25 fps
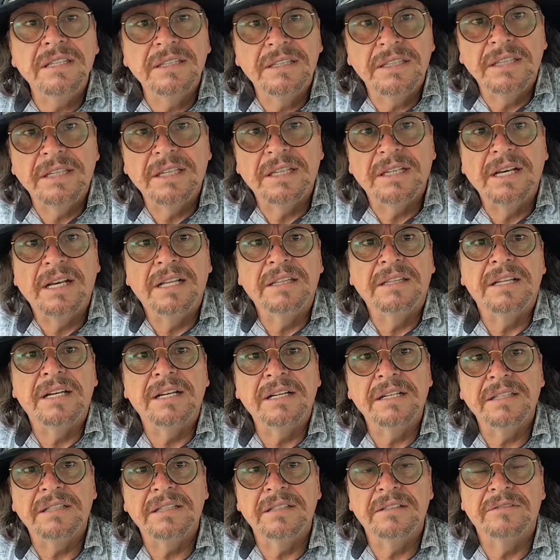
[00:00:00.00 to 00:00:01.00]
el ataque de
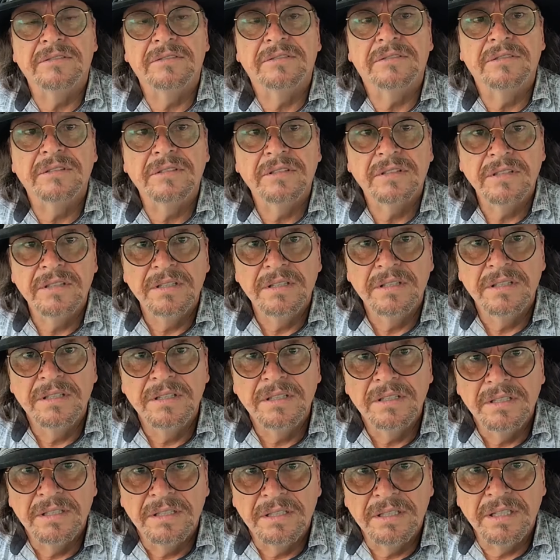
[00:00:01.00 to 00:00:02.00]
los,
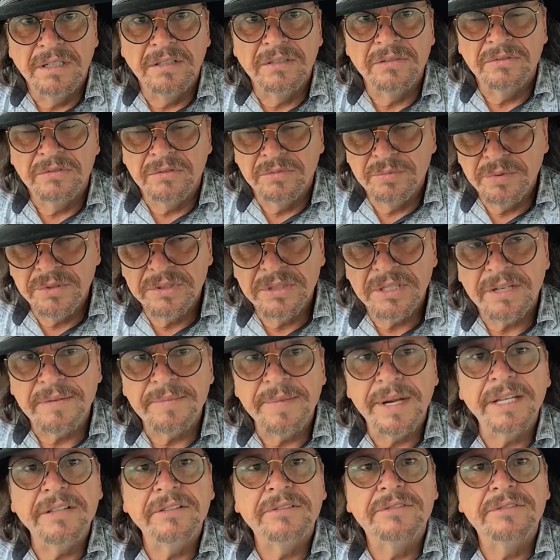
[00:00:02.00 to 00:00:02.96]
de los grupos armados.